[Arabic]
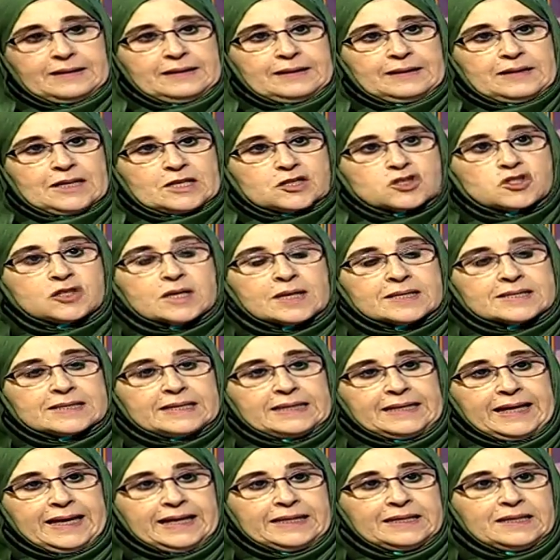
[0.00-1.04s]
الشخص
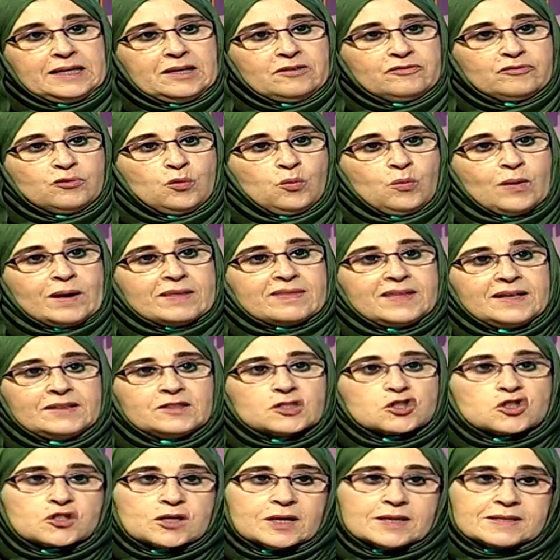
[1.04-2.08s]
العنيف هو ضد
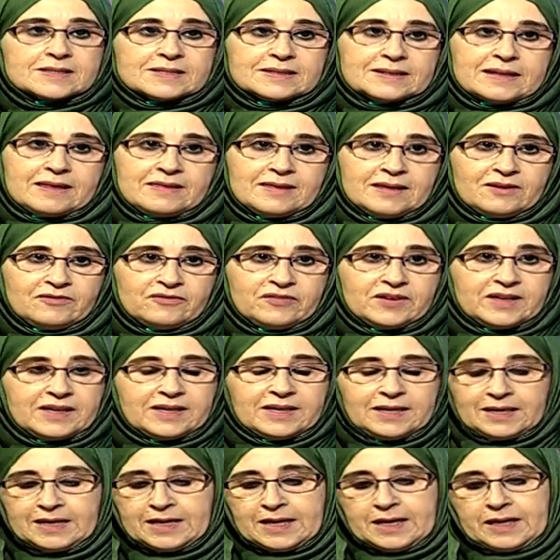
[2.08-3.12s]
الشخص الذي
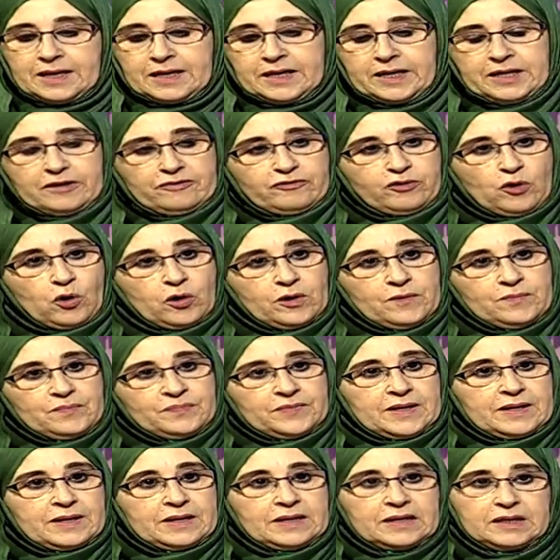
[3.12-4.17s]
فيه رفق
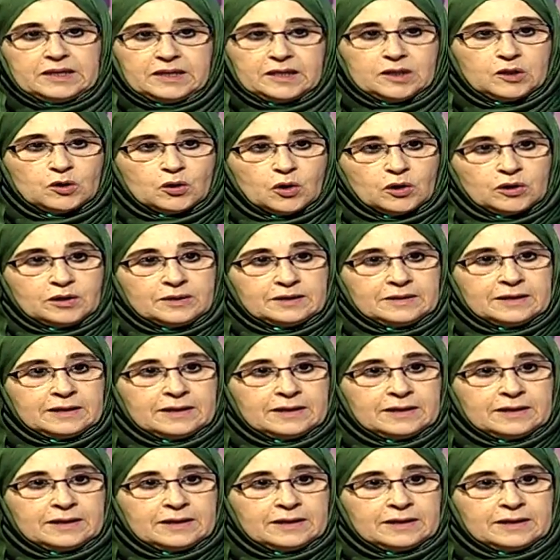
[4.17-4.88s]
لين